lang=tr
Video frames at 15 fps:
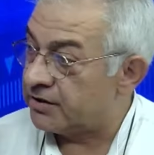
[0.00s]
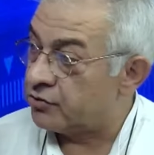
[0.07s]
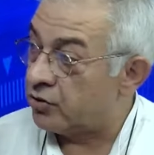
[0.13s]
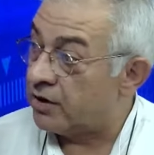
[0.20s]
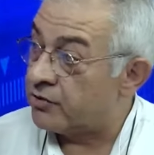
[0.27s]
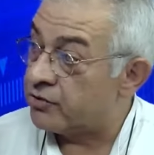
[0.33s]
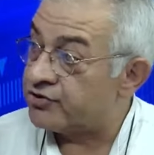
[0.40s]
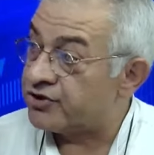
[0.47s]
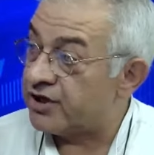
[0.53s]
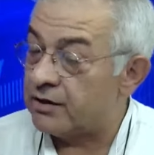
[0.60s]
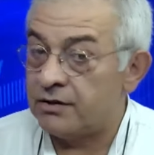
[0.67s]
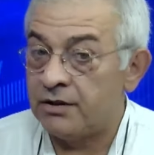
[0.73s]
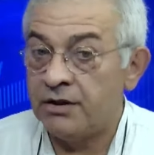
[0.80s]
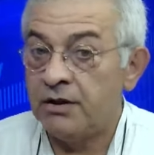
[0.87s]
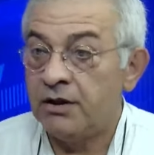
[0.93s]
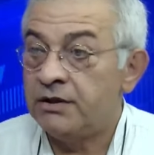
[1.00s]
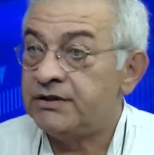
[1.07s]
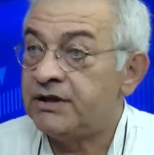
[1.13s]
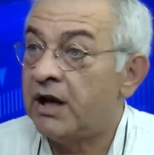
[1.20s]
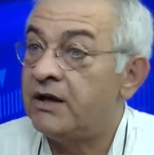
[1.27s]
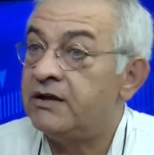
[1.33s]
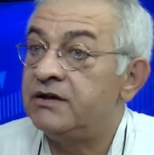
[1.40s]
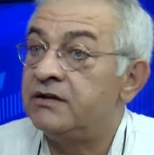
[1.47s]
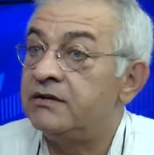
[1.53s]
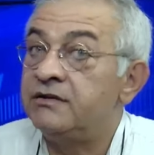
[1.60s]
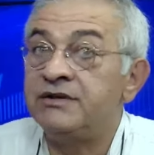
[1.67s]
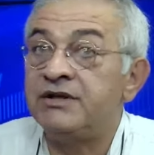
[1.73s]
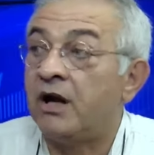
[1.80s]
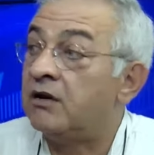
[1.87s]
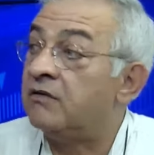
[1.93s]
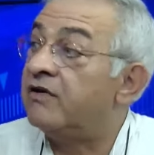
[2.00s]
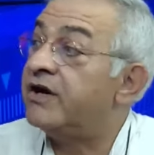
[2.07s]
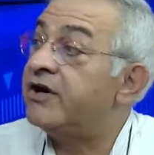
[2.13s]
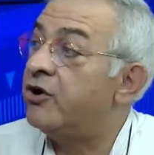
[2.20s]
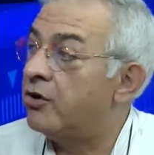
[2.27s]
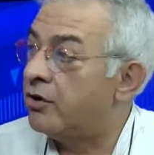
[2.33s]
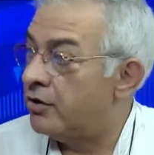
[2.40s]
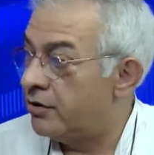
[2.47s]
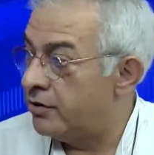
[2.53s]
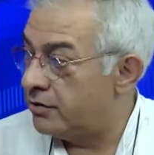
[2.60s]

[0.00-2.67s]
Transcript: Doğan Hoca yani yalvarıyor.